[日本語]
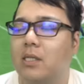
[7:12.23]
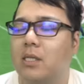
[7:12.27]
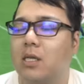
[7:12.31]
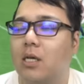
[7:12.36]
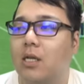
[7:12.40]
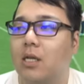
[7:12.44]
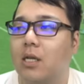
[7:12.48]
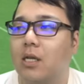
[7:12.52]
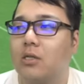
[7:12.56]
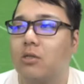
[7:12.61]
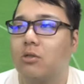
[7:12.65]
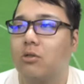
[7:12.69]
ス
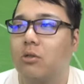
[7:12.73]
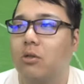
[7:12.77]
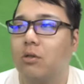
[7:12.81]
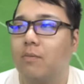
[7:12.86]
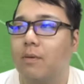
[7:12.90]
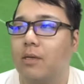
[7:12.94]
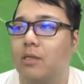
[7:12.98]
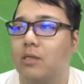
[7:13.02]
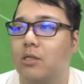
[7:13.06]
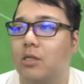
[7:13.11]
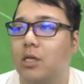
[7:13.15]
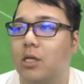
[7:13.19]
がね、ちょっと
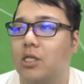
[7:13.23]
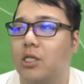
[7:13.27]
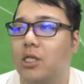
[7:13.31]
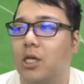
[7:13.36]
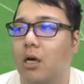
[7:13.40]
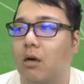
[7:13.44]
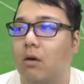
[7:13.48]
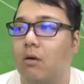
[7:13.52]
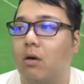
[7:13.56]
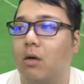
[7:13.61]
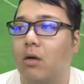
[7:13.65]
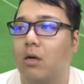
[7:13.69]
今ずれ
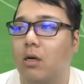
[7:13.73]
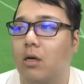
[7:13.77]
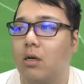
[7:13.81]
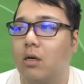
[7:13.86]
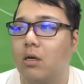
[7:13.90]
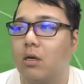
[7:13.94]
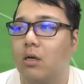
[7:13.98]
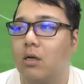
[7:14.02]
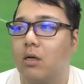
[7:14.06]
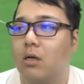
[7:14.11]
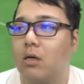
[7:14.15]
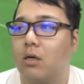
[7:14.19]
ちゃ
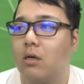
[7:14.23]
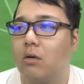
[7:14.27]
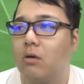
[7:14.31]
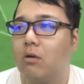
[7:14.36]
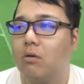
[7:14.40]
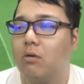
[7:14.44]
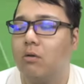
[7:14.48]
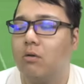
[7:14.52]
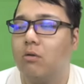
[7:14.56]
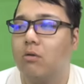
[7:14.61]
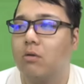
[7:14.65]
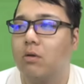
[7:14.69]

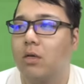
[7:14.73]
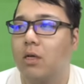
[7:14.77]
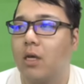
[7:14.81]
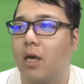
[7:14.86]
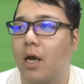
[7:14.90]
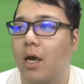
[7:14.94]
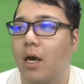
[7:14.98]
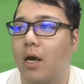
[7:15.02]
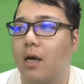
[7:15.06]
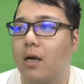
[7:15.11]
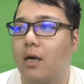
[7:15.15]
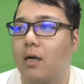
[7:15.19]
う。
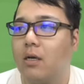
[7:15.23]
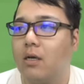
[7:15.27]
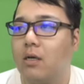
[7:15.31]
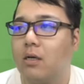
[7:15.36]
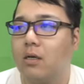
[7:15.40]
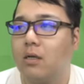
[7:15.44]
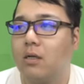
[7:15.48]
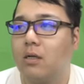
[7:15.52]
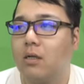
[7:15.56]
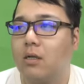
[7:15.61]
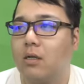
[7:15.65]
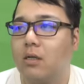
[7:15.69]

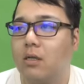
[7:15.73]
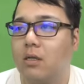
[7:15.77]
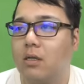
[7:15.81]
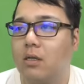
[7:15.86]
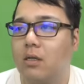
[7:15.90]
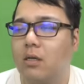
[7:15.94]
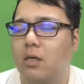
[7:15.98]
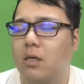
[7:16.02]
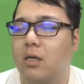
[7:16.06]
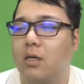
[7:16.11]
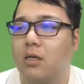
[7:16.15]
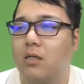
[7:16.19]

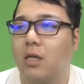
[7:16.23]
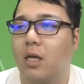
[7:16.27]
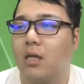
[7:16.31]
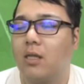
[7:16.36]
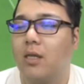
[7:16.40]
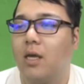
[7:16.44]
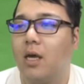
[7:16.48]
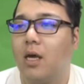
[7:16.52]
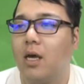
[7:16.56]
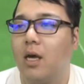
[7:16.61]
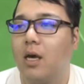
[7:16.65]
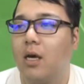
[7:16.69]
オッケー。な
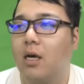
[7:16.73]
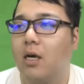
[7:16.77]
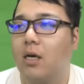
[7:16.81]
んで